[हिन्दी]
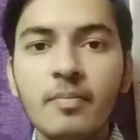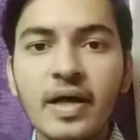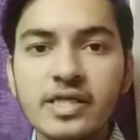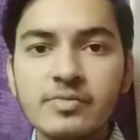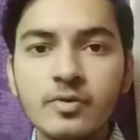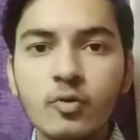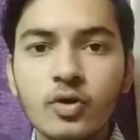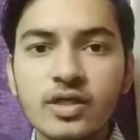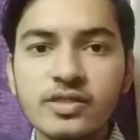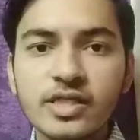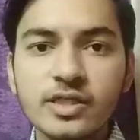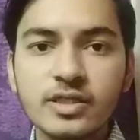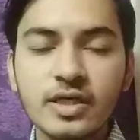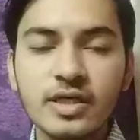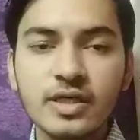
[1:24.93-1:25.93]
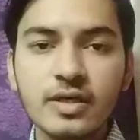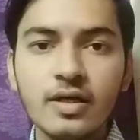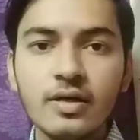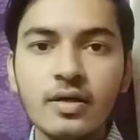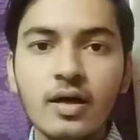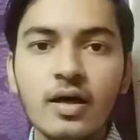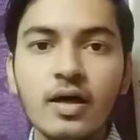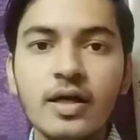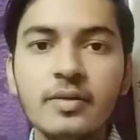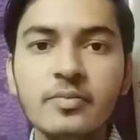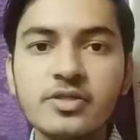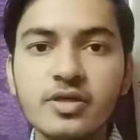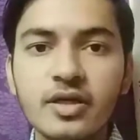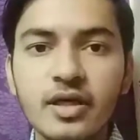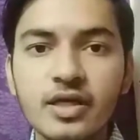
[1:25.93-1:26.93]
मैनेजमेंट कोटा सीट्स के लिए
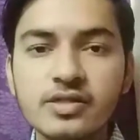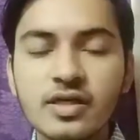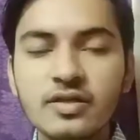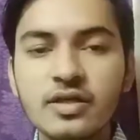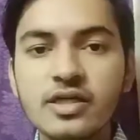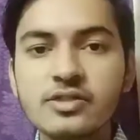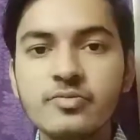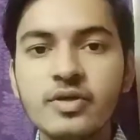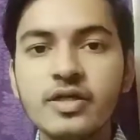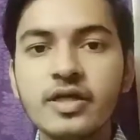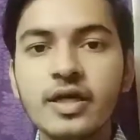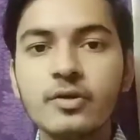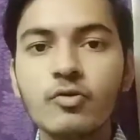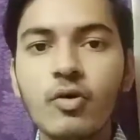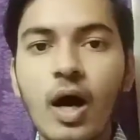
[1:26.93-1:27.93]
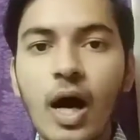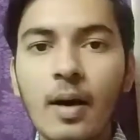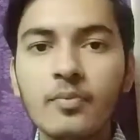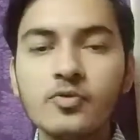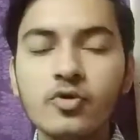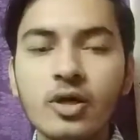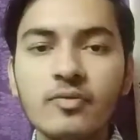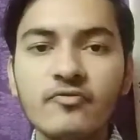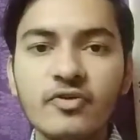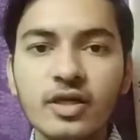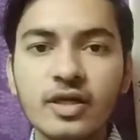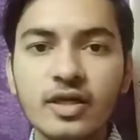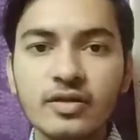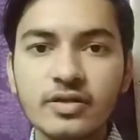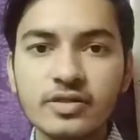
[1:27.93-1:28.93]
एडमिशन लेना चाहते हैं इसमें ठीक है तो आप जो है
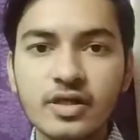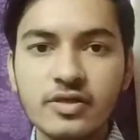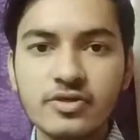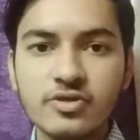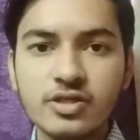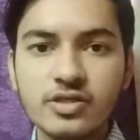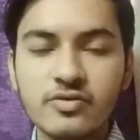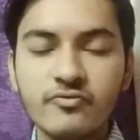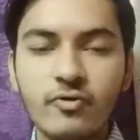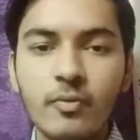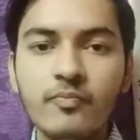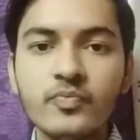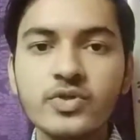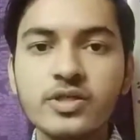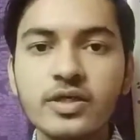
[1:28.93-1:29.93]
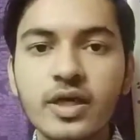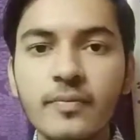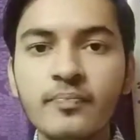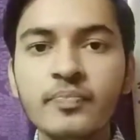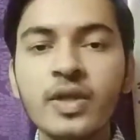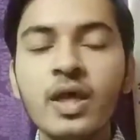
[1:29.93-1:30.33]
फिल कर दीजिए रजिस्ट्रेशन फॉर्म ठीक है